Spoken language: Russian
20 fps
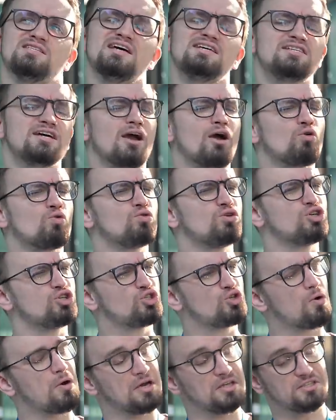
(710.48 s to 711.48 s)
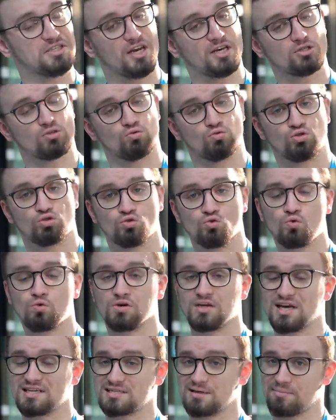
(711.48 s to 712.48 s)
Знаете, какую еще интересную
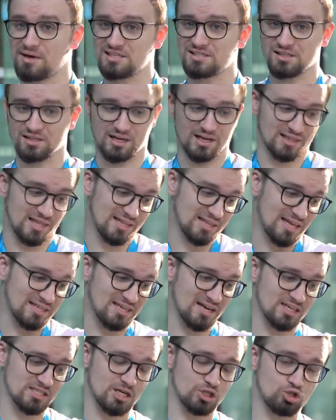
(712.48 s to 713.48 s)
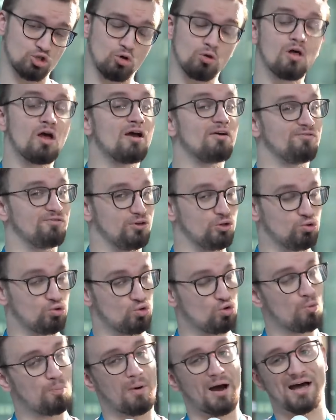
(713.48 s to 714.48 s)
штуку я заметил, когда на днях зашел в
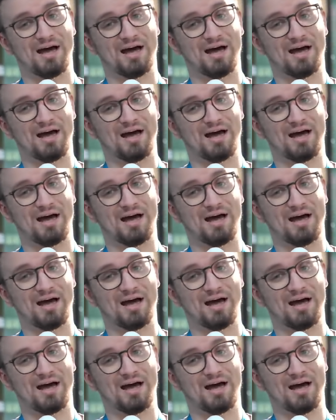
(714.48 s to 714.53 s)
YouTube